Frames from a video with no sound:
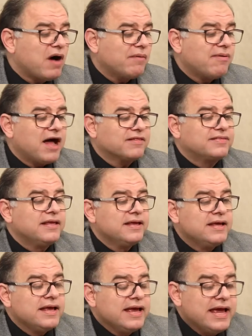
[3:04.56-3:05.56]
مع بعض
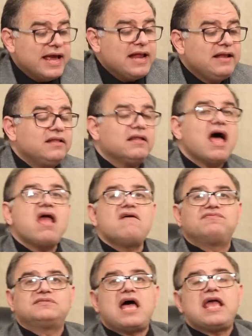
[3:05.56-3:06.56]

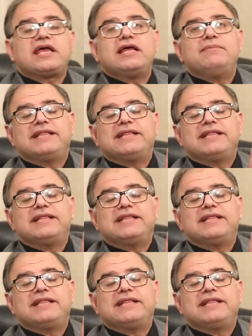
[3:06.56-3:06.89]
اللايف سايكل